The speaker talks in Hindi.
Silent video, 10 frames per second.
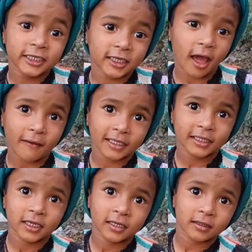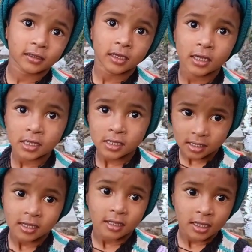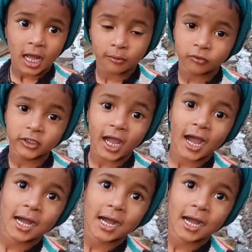सिंह रावत विमल सिंह रावत हम हाँ, दिया